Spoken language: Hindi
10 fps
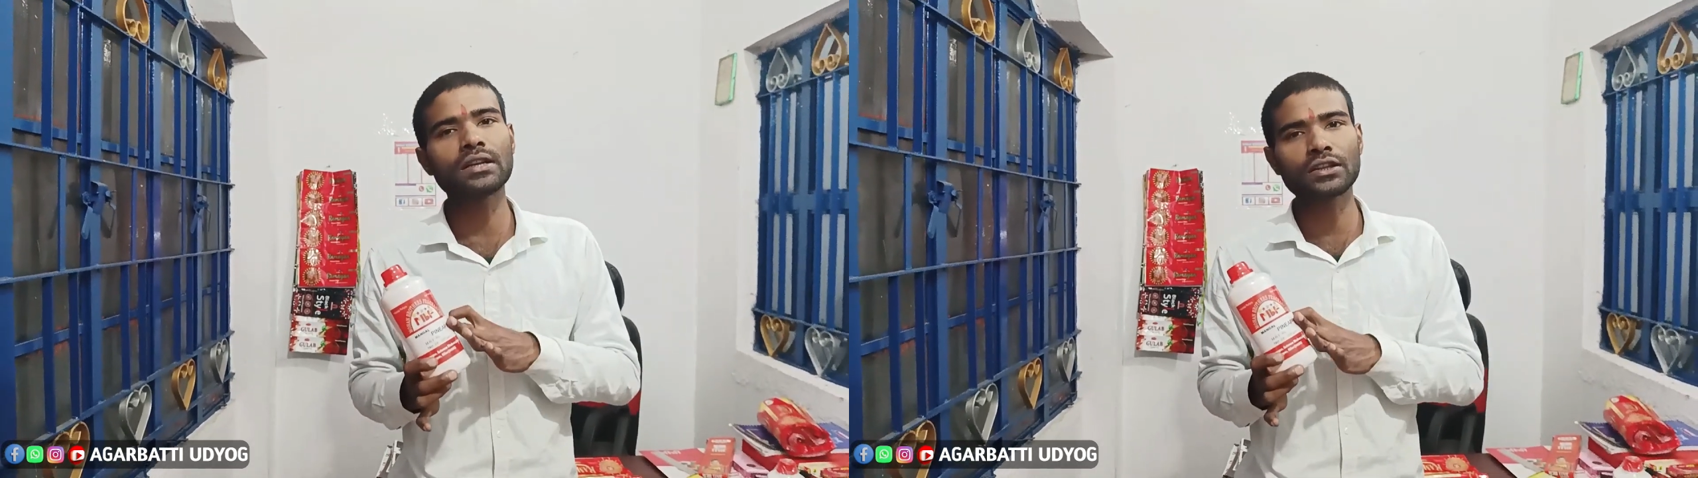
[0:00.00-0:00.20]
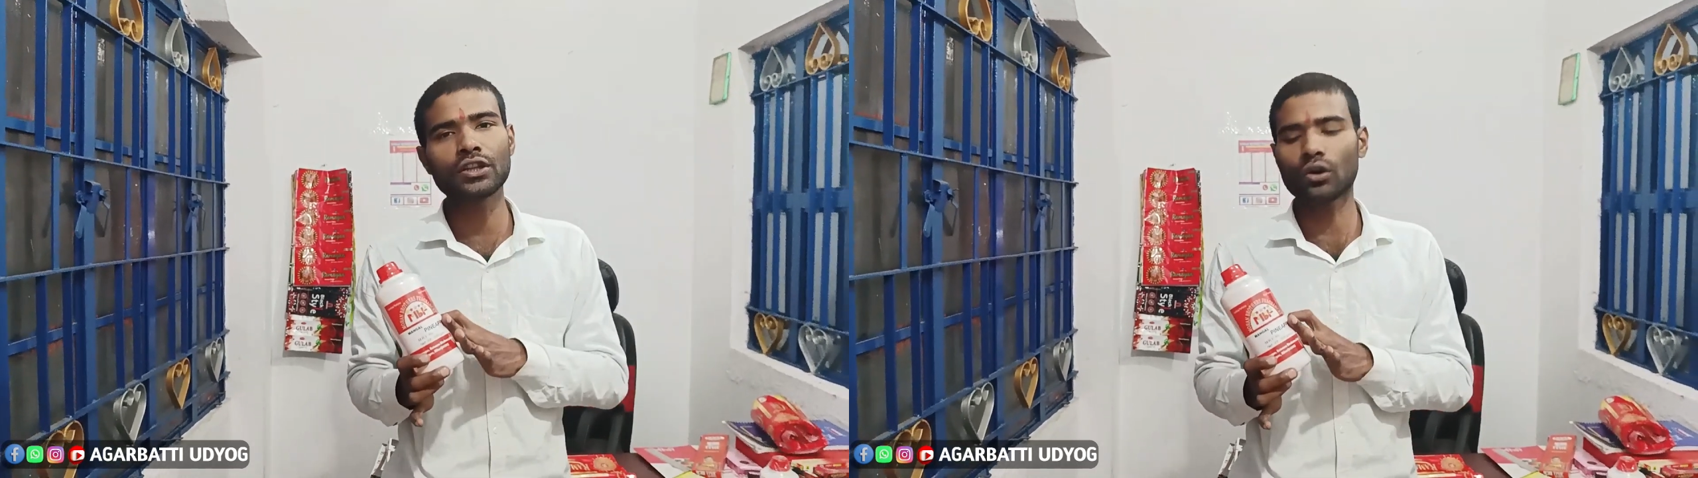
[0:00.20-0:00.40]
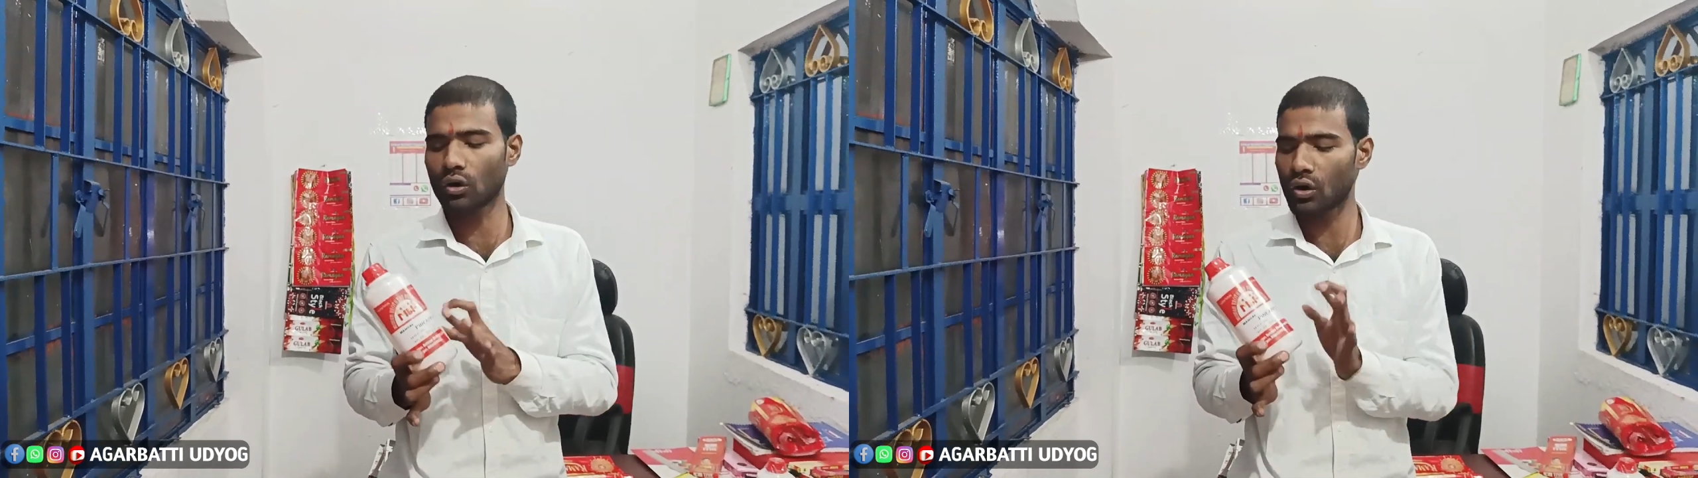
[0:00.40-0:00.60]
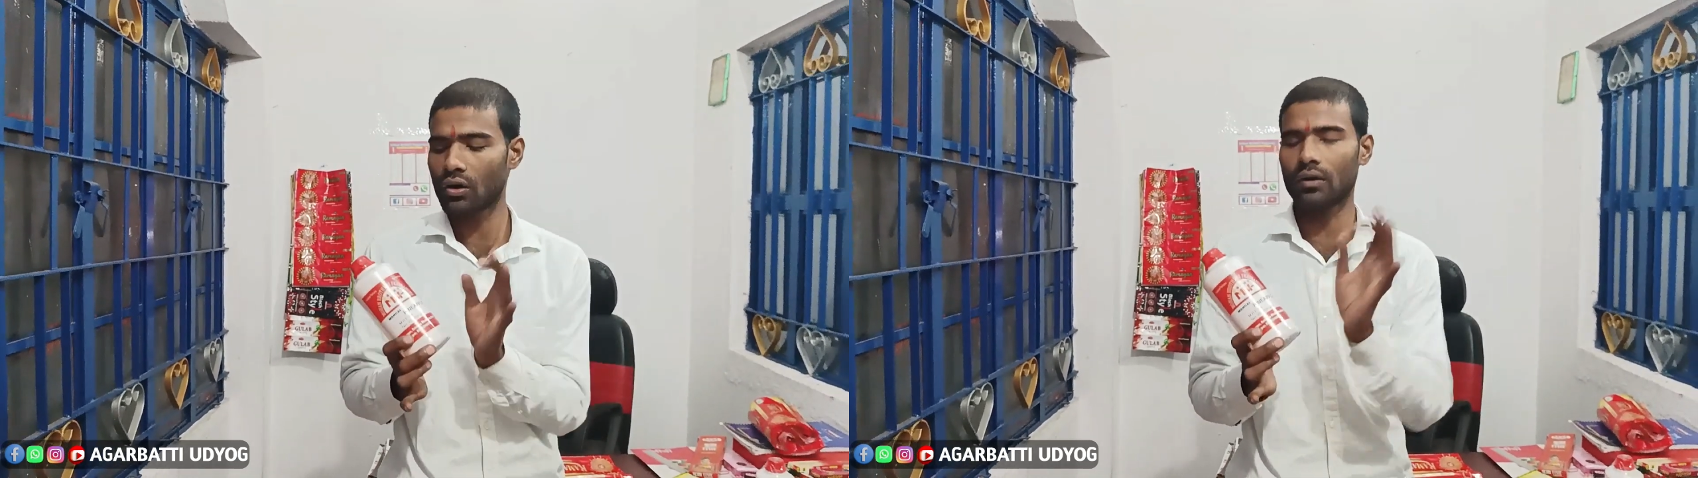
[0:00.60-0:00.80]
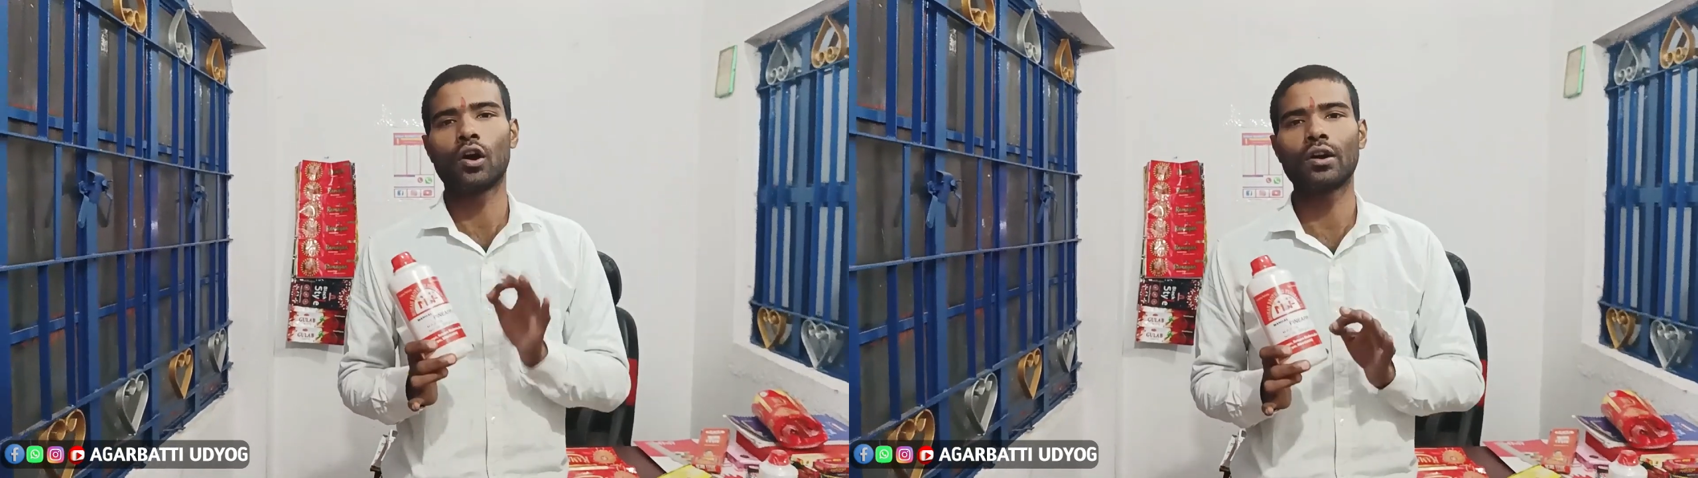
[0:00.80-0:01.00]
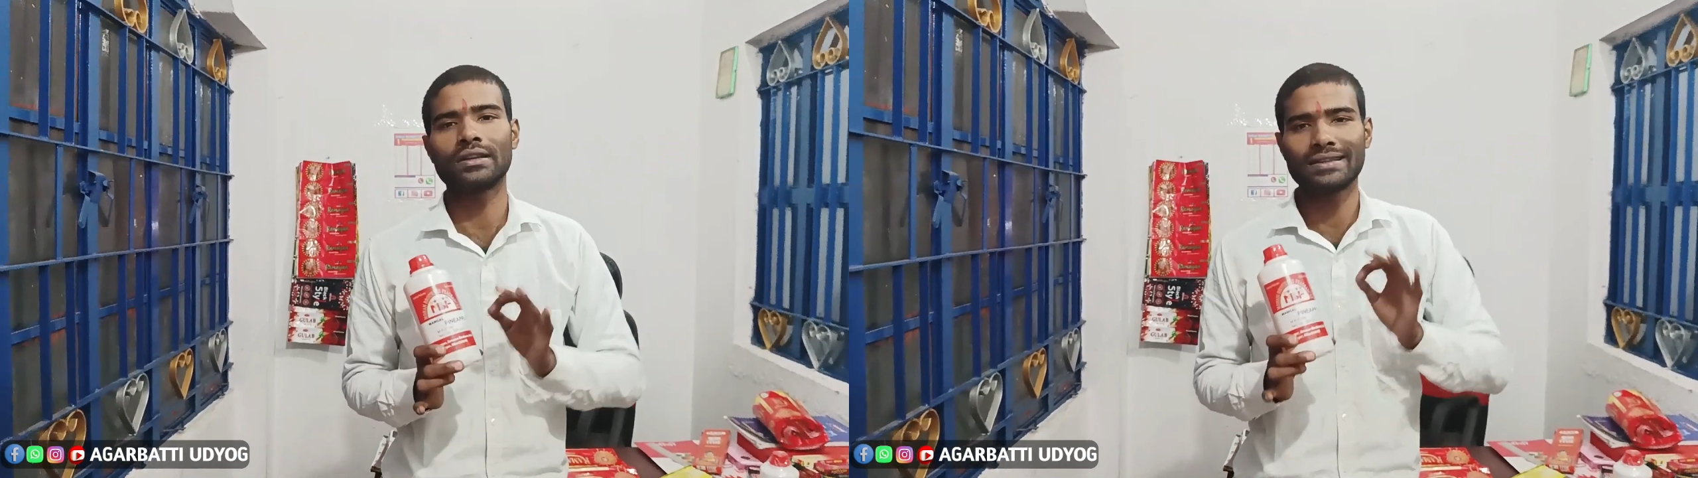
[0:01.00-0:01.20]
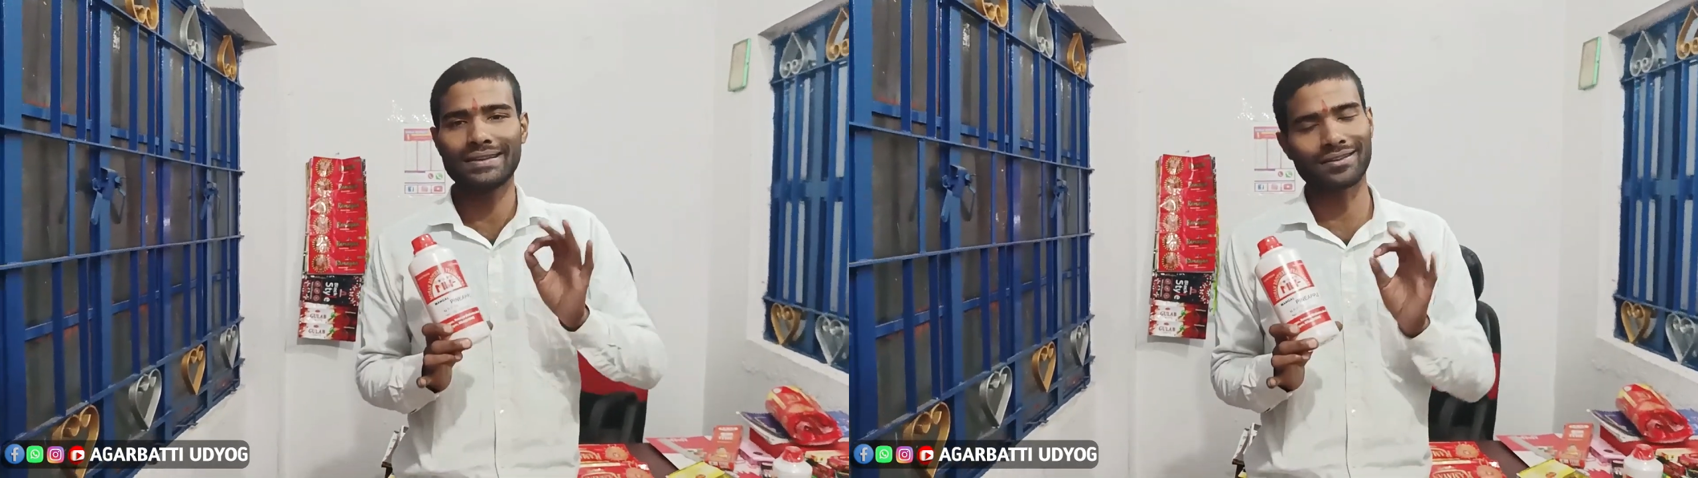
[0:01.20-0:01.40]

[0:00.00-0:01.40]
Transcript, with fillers: सकते हो और